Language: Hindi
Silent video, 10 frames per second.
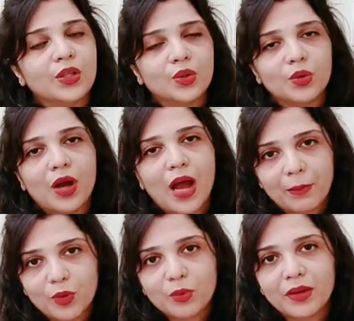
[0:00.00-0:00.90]
तो
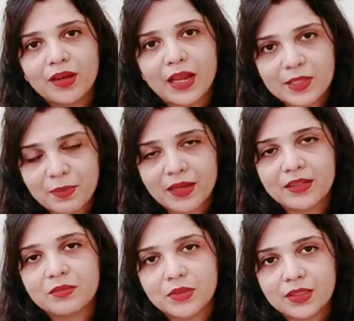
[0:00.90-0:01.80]
आप लोग भी अगर
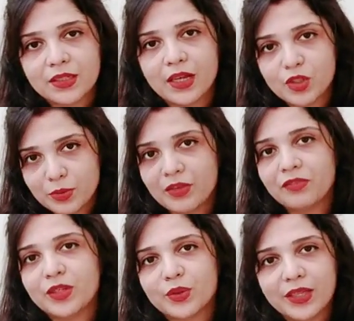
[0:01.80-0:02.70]
एक्सपेक्टिंग मदर है जो मेरा
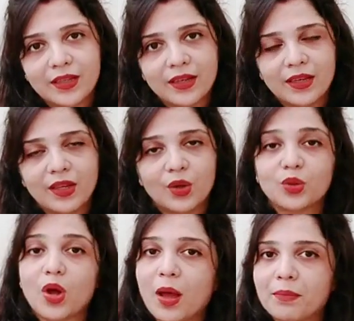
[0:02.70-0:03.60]
वीडियो देख रही हैं
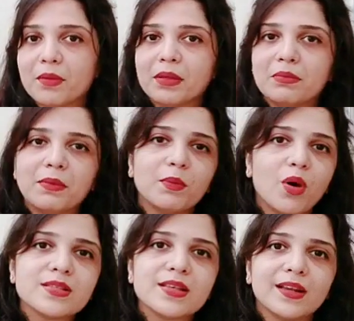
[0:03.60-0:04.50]
तो आपके मन में भी
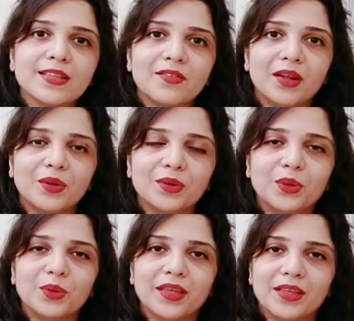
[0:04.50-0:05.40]
बहुत सारे सवाल होते
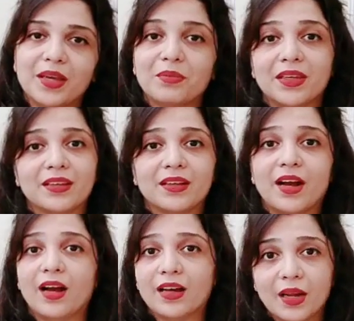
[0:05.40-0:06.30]
होंगे कि हमें
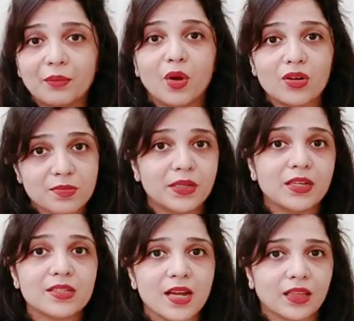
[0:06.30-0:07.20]
अगर हमें
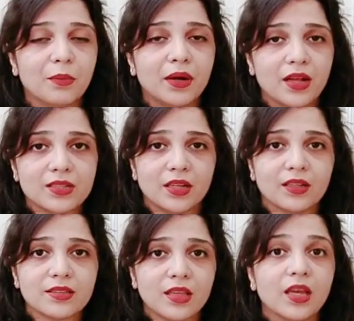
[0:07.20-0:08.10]
हॉस्पिटल जाना पड़ा
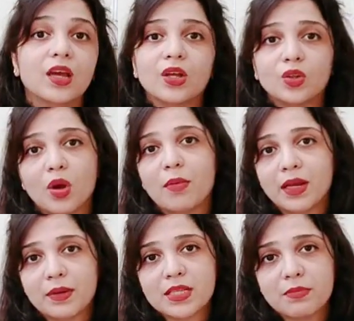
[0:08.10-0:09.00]
अचानक से तो
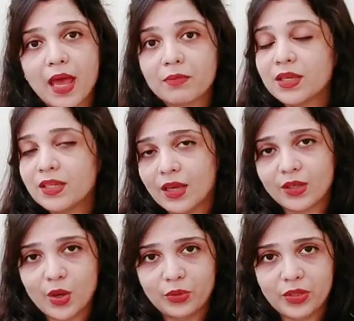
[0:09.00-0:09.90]
हमारे पास बैग में क्या
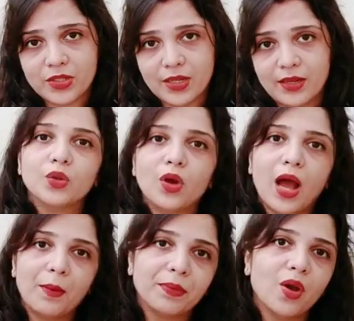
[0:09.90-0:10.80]
क्या होने चाहिए तो
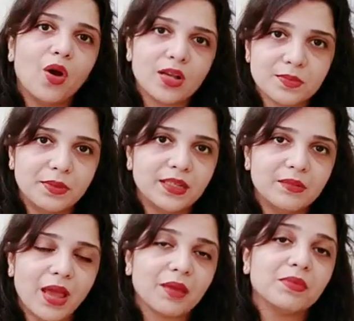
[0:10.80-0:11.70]
आपके हॉस्पिटल
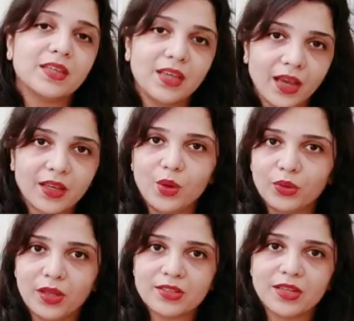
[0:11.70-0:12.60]
बैग में क्या क्या
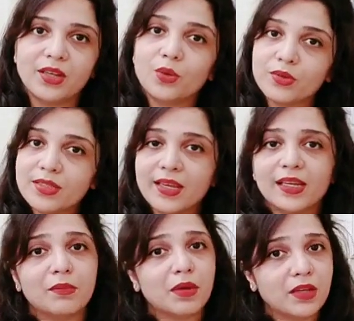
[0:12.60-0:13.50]
होना चाहिए उसी के
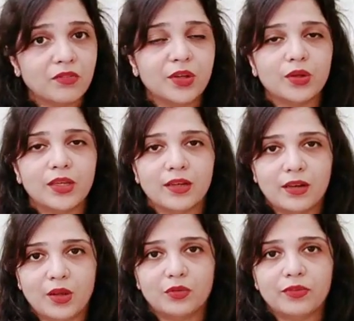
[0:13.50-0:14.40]
लिए मैं ये वीडियो
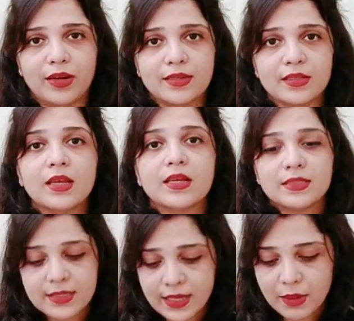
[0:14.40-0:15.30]
लेकर आई हूँ फ्रेंड्स
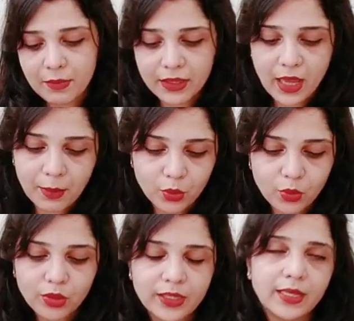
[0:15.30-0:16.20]
जिसके लिए मैंने आप
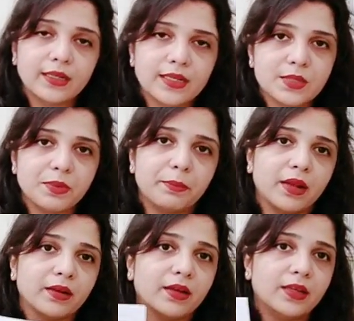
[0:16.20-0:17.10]
लोगों के लिए एक लिस्ट
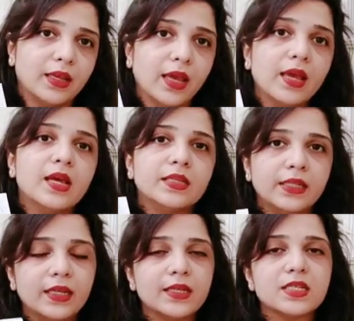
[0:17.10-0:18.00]
प्रिपेयर करी है
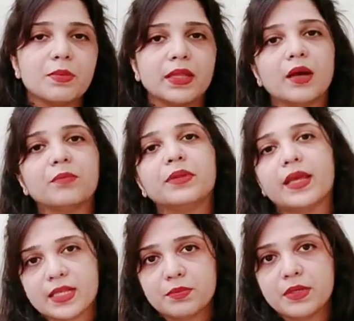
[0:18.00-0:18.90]
ये लिस्ट मैंने अपने
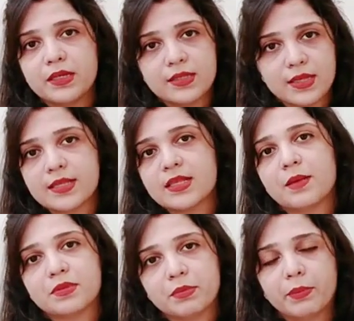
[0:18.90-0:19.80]
एक्सपीरियंस के
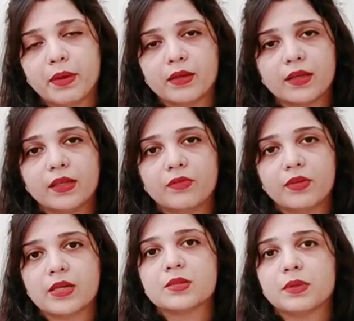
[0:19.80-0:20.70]
हिसाब से प्रिपेयर करी है
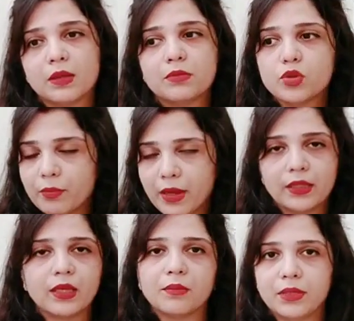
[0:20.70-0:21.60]
फ्रेंड्स मतलब जो
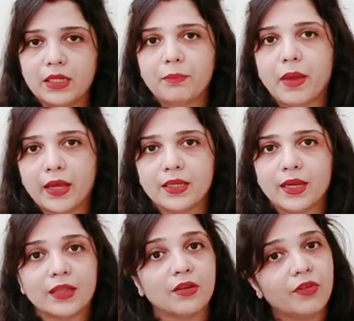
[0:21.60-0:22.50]
मैंने अपने लिए पैक
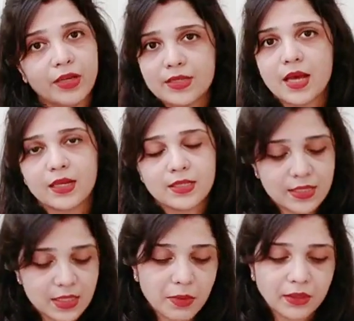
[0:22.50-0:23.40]
किया था वही सारी
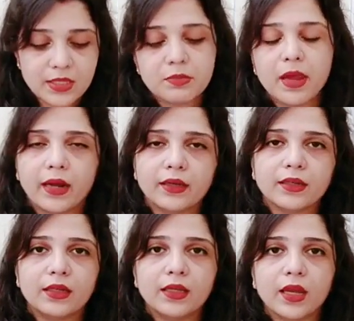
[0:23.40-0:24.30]
चीज़ें मैंने इसमें ऐड
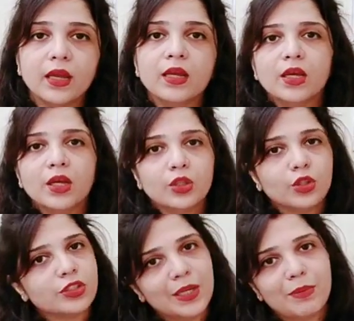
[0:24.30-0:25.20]
करी है
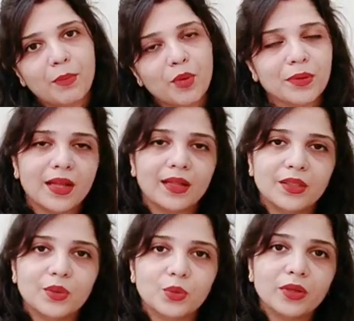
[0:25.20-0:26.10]
तो चले मैं आपको
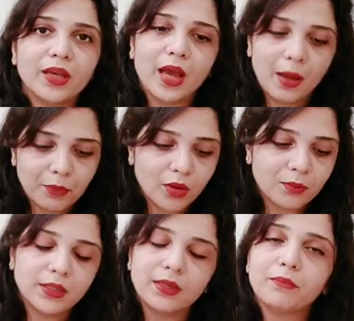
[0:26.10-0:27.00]
बताती हूँ कि आपको
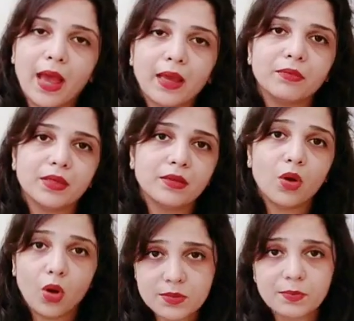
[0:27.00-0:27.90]
अपने बैग में
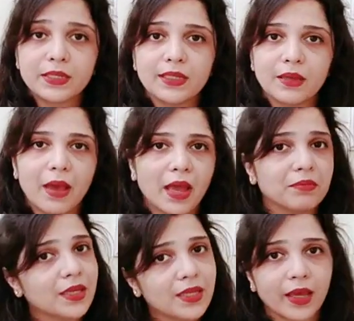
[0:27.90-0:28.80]
हॉस्पिटल के बैग
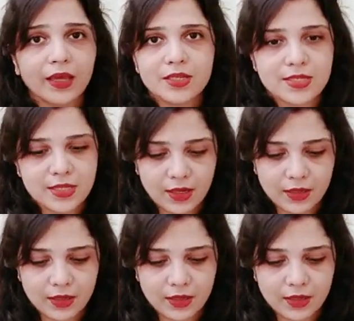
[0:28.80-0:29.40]
में क्या क्या चीज़ें